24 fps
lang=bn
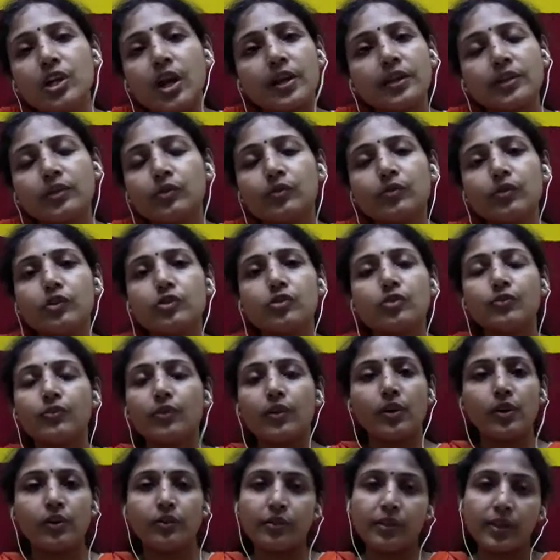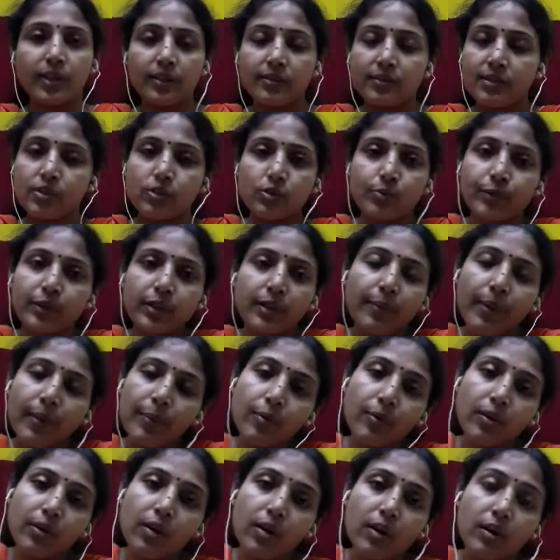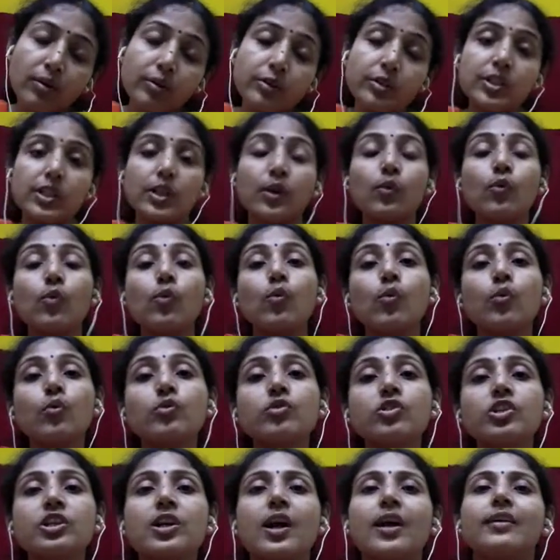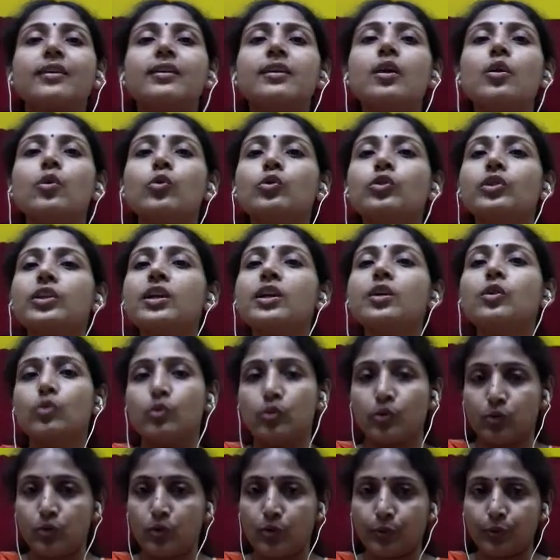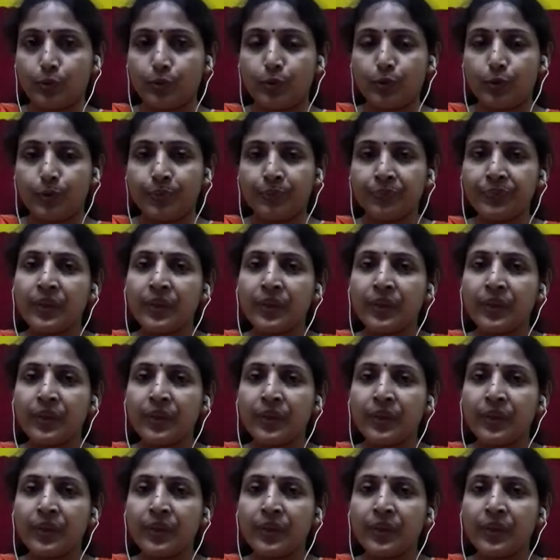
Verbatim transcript: সারই তো ফসল ফলানোর ক্ষেত্রে জমিতে ব্যবহার করা হচ্ছে কোন সারটা অধিক গুরুত্বপূর্ণ